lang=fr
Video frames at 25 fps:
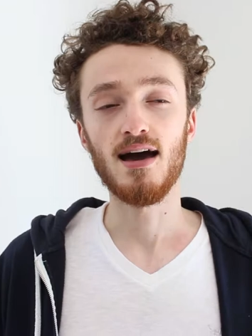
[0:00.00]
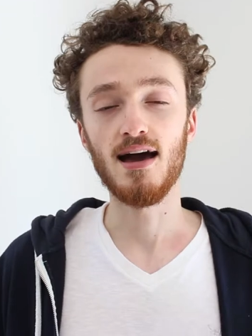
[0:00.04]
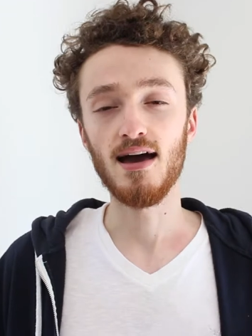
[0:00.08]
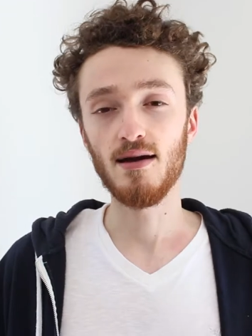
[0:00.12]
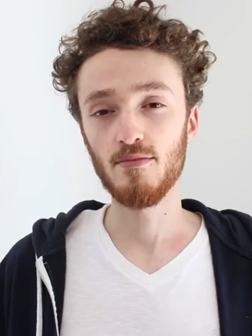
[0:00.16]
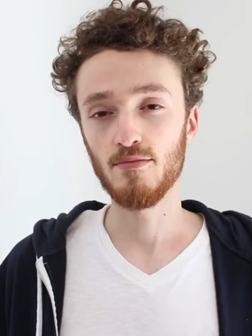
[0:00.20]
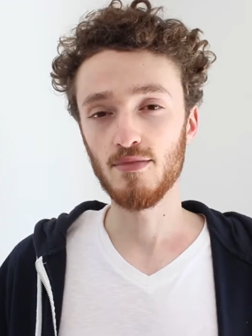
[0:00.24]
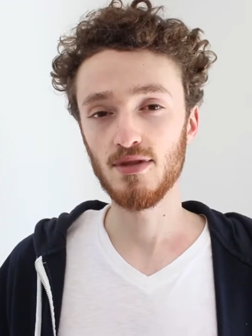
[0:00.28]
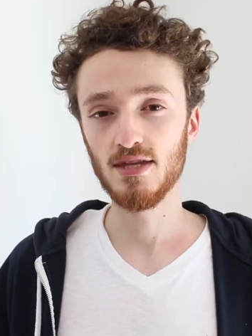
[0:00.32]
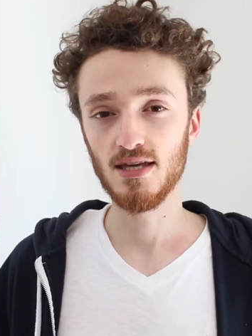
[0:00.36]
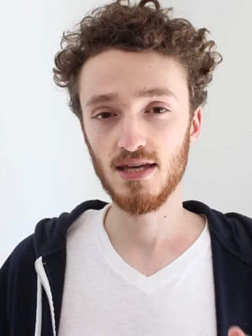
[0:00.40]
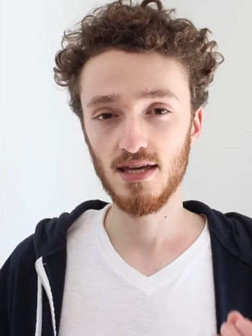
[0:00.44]

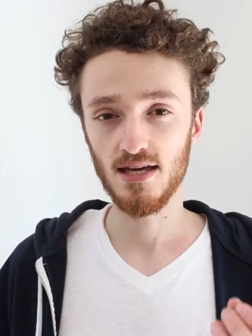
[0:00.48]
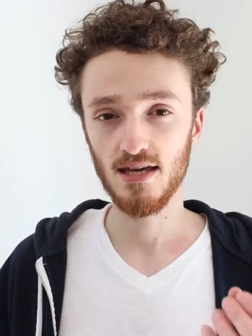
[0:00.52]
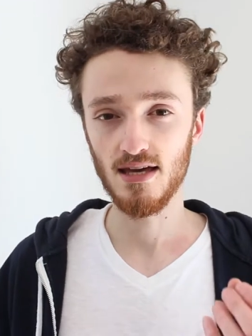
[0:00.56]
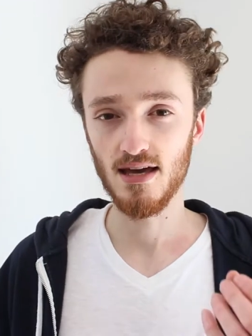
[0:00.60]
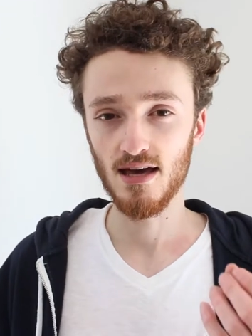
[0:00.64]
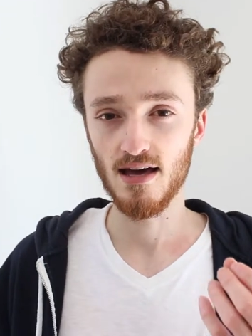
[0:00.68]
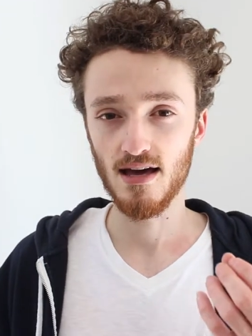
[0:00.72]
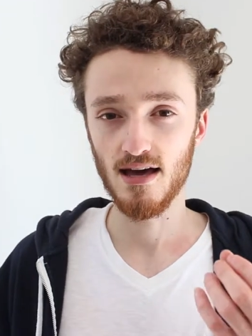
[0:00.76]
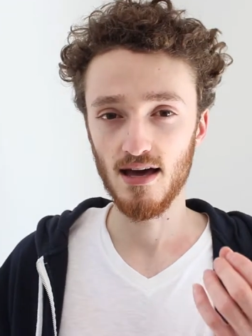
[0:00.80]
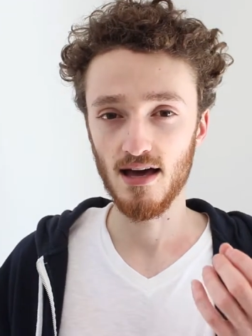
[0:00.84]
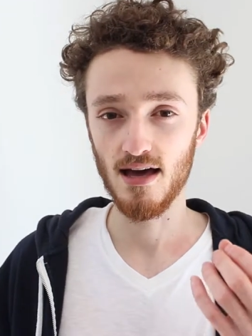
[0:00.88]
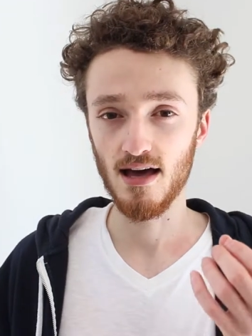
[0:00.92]

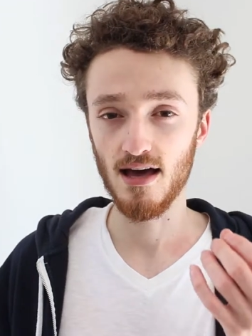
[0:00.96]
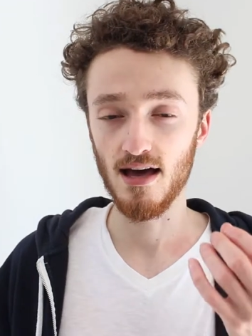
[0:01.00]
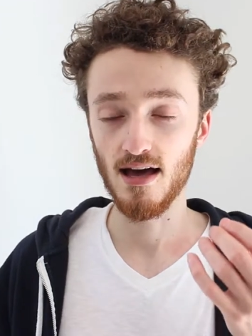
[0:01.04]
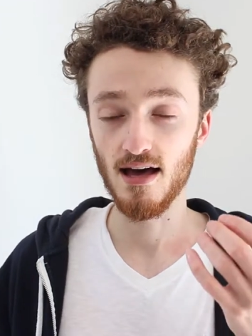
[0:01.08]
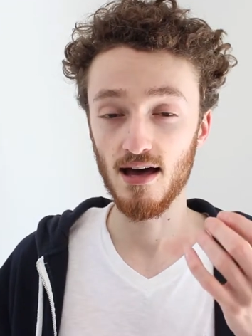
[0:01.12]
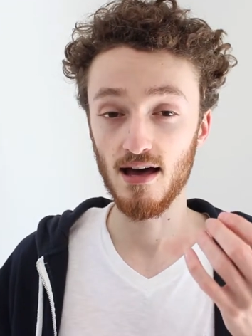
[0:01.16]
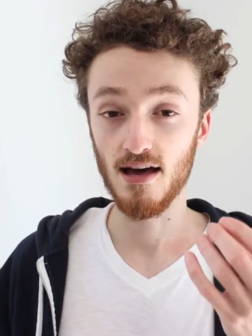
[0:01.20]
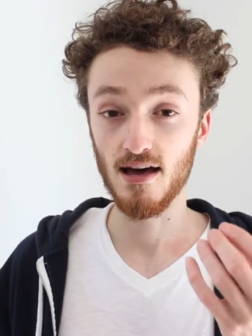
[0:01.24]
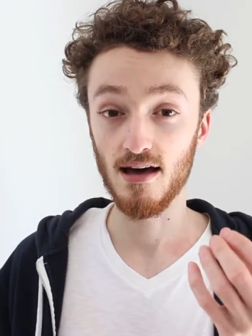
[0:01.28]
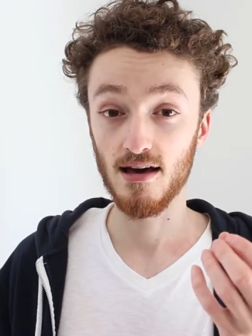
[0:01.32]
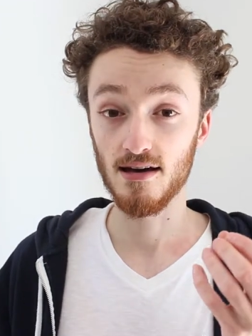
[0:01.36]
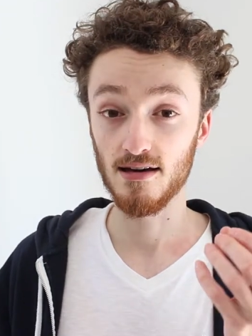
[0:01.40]
amener
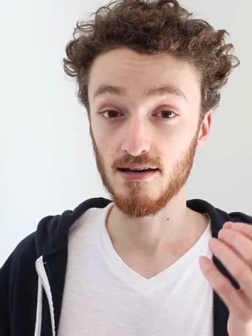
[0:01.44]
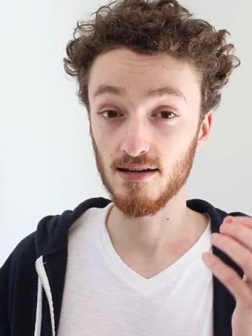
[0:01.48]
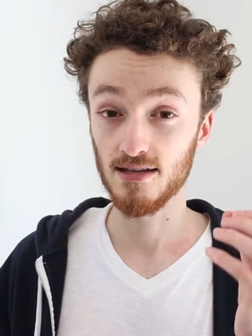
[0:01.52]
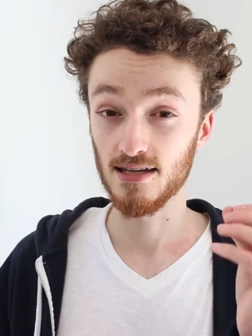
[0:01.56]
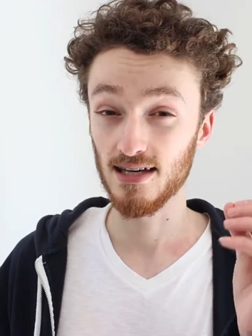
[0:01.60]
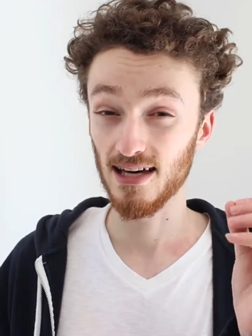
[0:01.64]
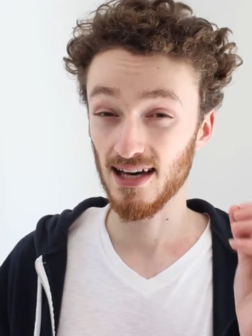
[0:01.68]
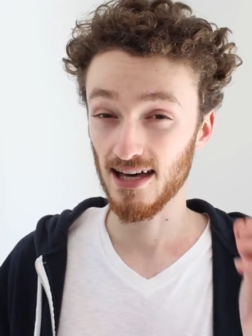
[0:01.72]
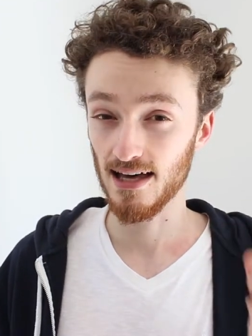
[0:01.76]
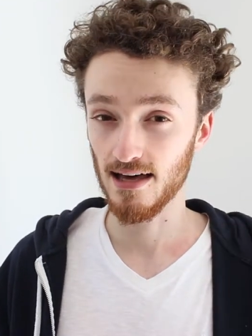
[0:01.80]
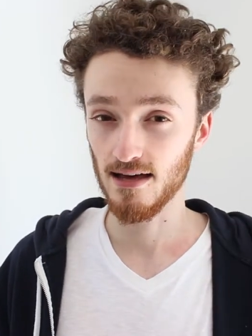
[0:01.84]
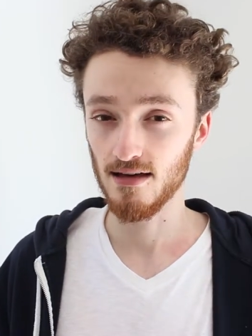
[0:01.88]
un
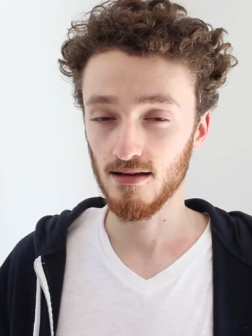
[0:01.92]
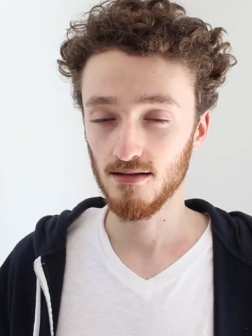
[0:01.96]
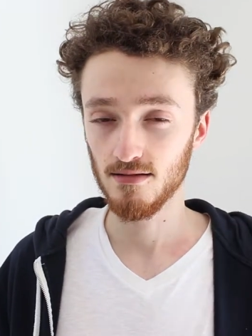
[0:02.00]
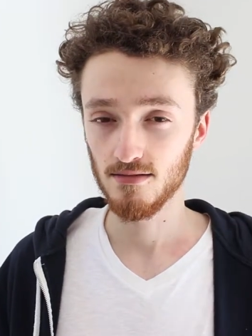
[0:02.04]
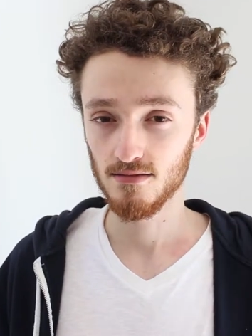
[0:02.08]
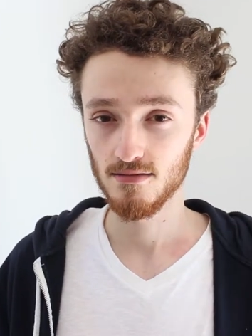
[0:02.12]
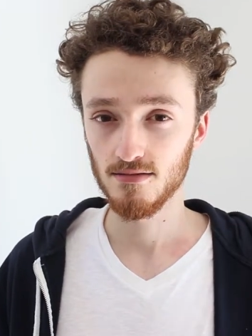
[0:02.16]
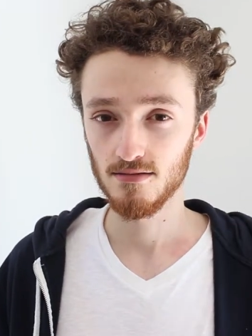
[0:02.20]
grain,